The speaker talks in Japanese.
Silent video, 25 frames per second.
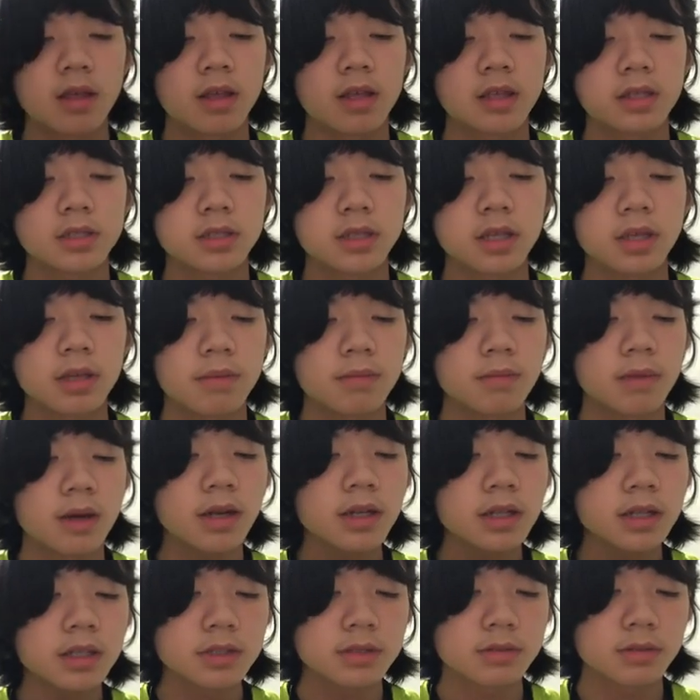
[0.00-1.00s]
ですね、まあ、
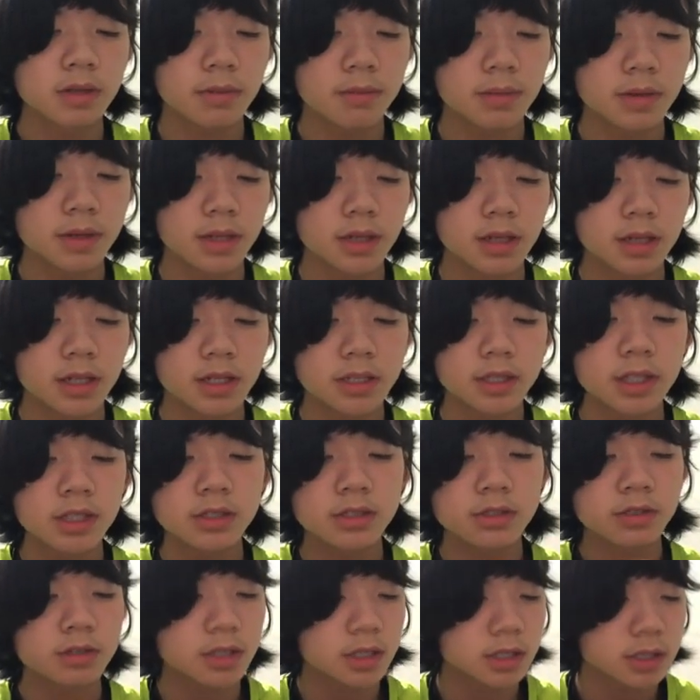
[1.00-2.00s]
アディダスはやっぱり
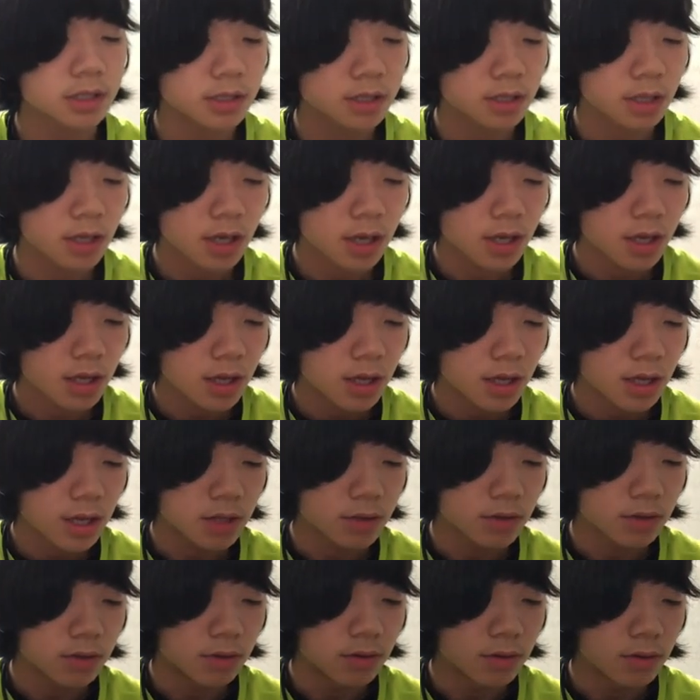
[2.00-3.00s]
2018、あ
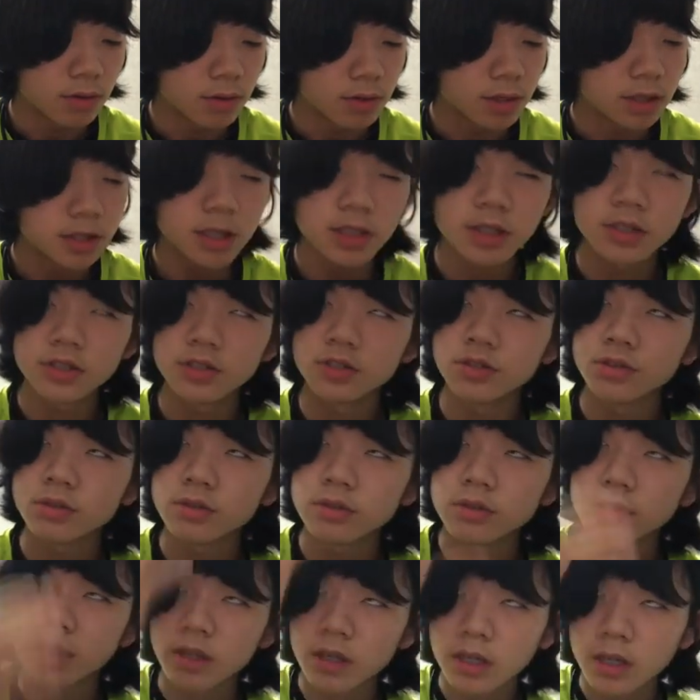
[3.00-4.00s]
のー、
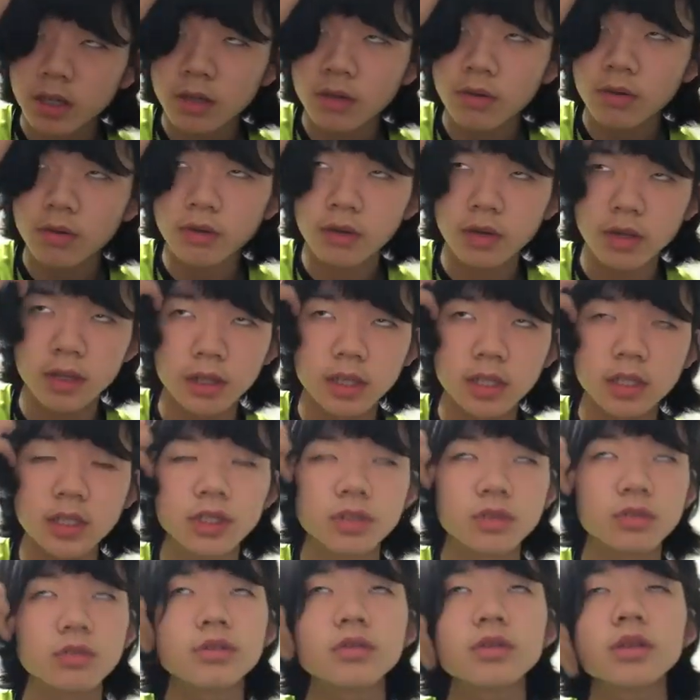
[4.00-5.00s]
2017年頃かな、
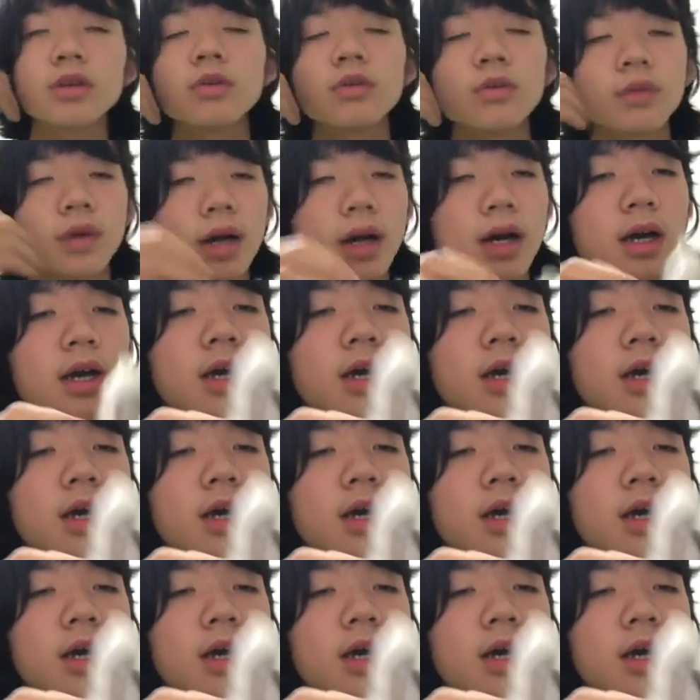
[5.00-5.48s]
2016年頃か、